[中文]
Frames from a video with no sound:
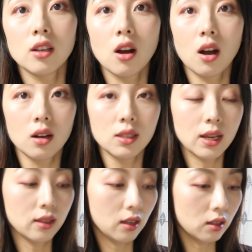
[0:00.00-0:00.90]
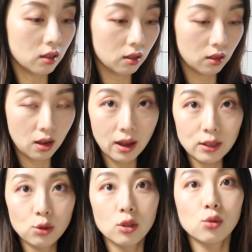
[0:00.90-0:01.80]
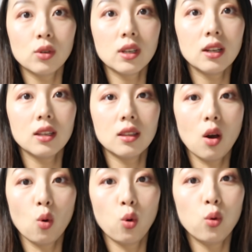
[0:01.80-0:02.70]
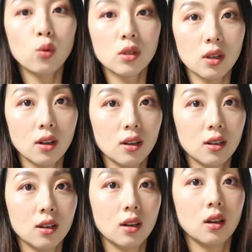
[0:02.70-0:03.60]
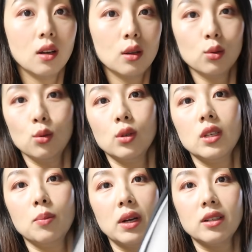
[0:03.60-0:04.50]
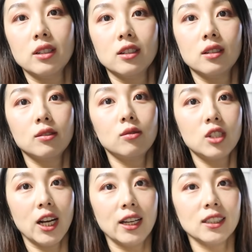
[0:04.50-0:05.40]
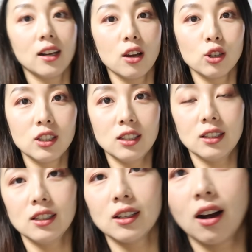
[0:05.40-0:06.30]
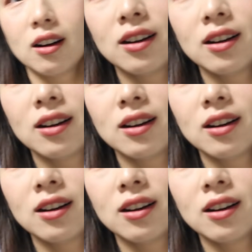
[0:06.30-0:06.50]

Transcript: 小孩在那个安全座椅里尿裤子了。所以我现在把这个拆下来要洗一下，